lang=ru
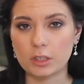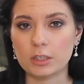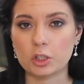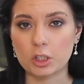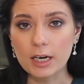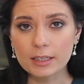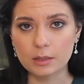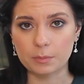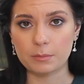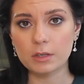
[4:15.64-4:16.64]
наш шаг,
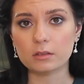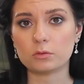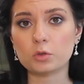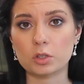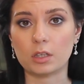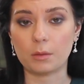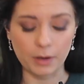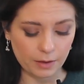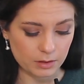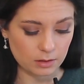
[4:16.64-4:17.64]
например, нужно
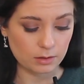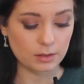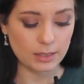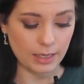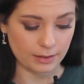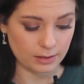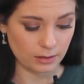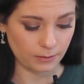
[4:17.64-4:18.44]
добавить текст.